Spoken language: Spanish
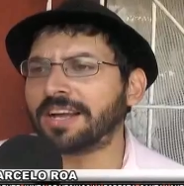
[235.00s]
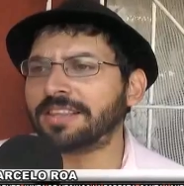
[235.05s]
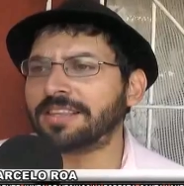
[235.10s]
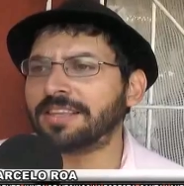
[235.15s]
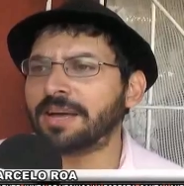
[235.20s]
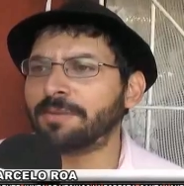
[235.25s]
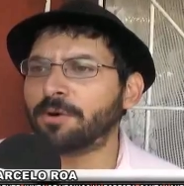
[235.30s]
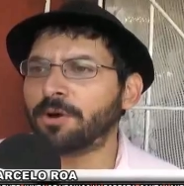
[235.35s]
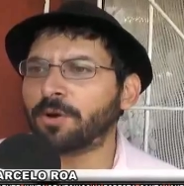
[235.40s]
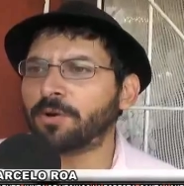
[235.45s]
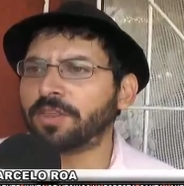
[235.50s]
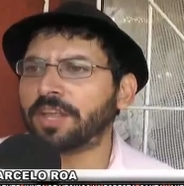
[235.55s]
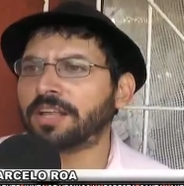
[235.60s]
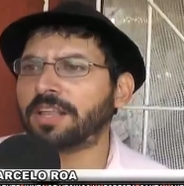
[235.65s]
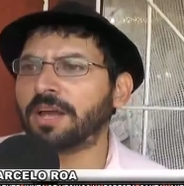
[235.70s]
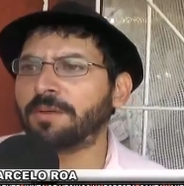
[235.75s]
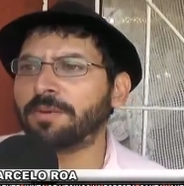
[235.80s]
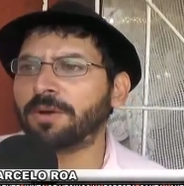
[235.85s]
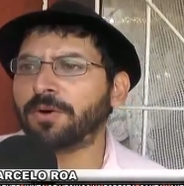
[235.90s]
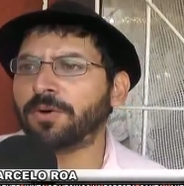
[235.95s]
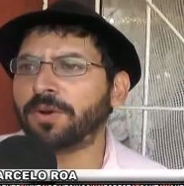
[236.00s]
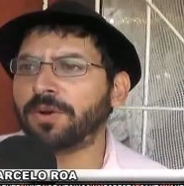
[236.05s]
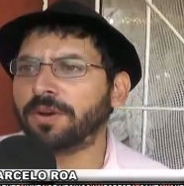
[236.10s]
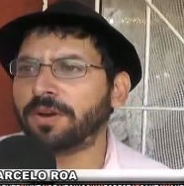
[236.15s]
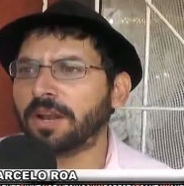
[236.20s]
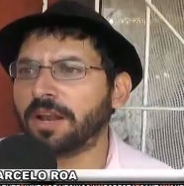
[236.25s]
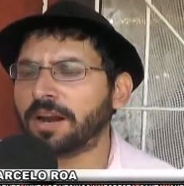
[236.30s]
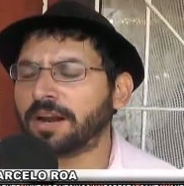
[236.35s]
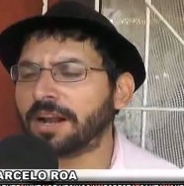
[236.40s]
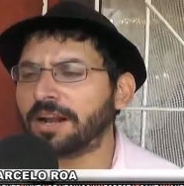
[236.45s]
cantidad poder contactarme
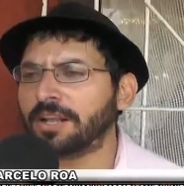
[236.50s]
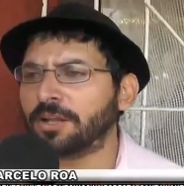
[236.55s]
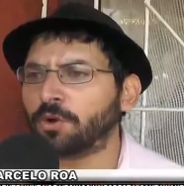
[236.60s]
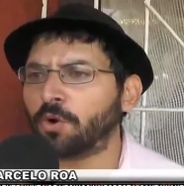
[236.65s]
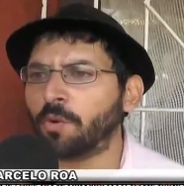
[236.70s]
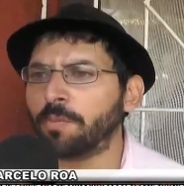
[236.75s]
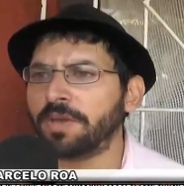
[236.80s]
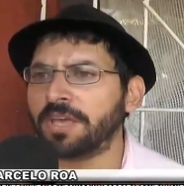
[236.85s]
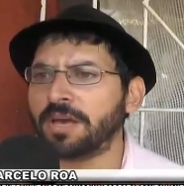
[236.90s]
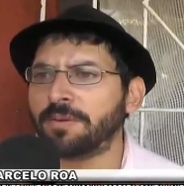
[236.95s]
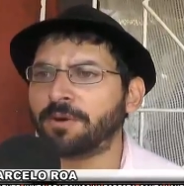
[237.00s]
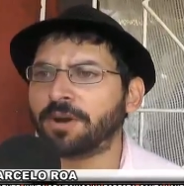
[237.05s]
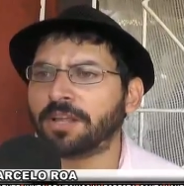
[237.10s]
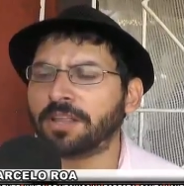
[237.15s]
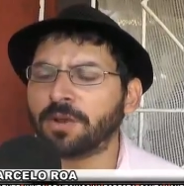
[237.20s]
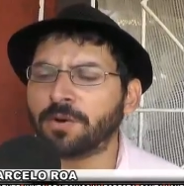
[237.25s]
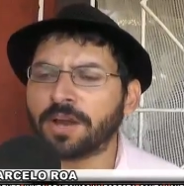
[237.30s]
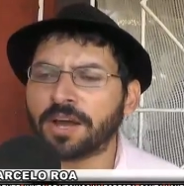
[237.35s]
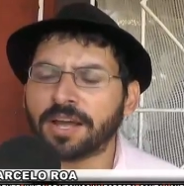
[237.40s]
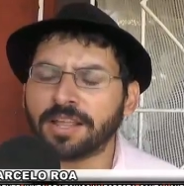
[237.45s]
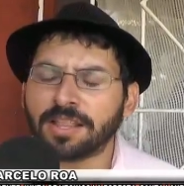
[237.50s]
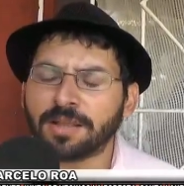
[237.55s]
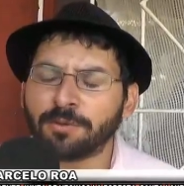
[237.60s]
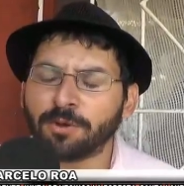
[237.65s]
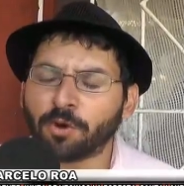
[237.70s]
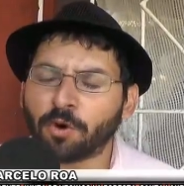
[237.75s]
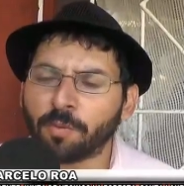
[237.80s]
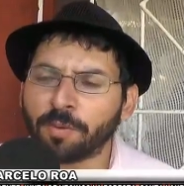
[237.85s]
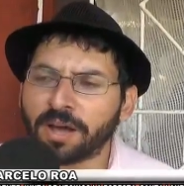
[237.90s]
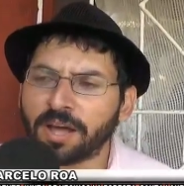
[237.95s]
con el alcalde de Tocopilla porque tiene una agenda
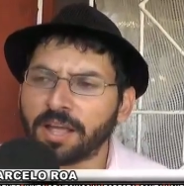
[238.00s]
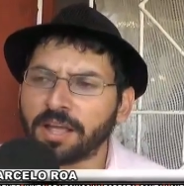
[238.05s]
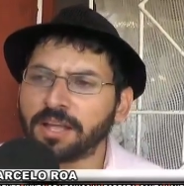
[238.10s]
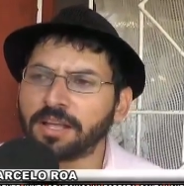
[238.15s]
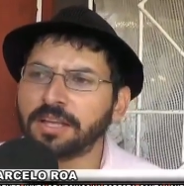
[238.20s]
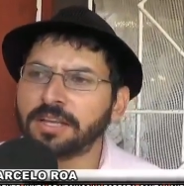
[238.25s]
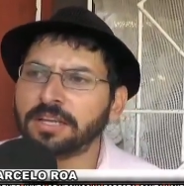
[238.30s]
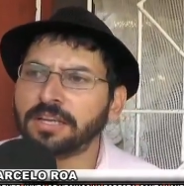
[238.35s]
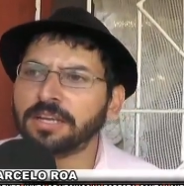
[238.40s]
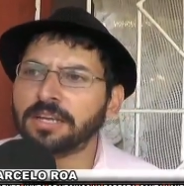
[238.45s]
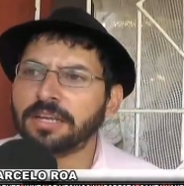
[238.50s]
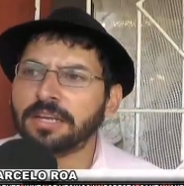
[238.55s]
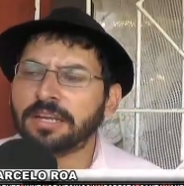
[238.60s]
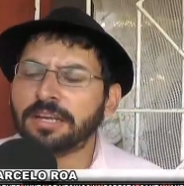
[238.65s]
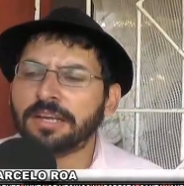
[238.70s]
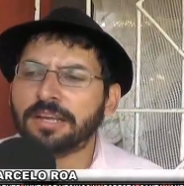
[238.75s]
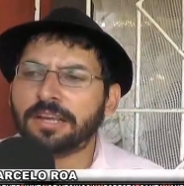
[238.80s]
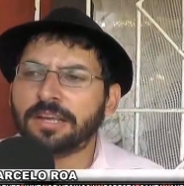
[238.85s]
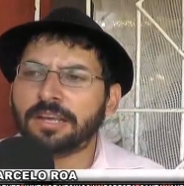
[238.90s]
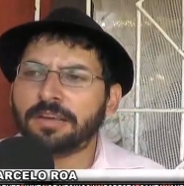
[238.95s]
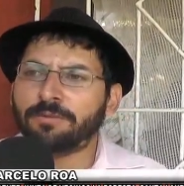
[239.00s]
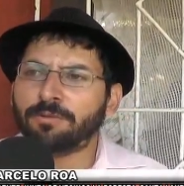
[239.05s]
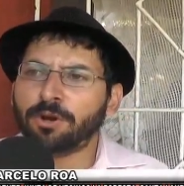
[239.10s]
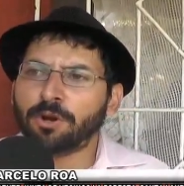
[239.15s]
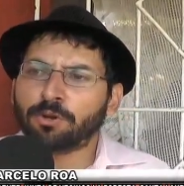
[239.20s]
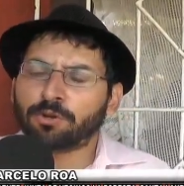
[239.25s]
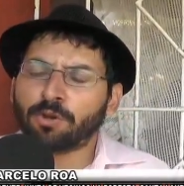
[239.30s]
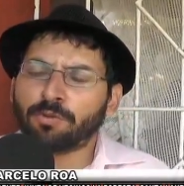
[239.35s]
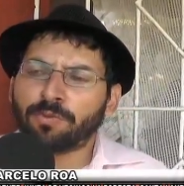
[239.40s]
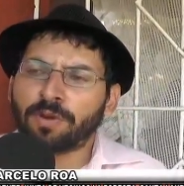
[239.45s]
muy copada. Eh,
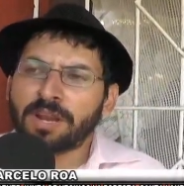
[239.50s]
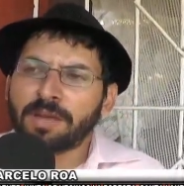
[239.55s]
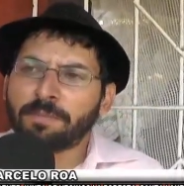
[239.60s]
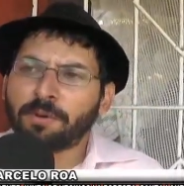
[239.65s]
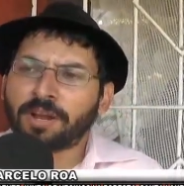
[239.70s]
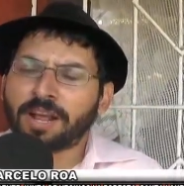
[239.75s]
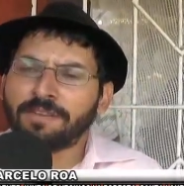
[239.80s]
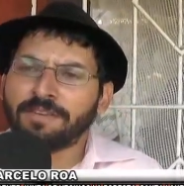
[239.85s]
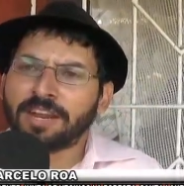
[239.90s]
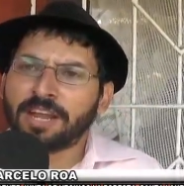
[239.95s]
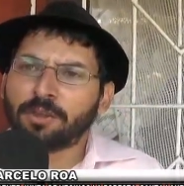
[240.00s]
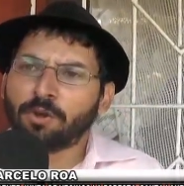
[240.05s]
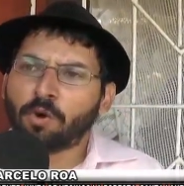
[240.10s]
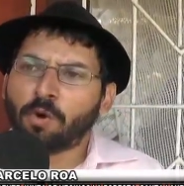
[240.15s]
bueno, estoy feliz porque él viene de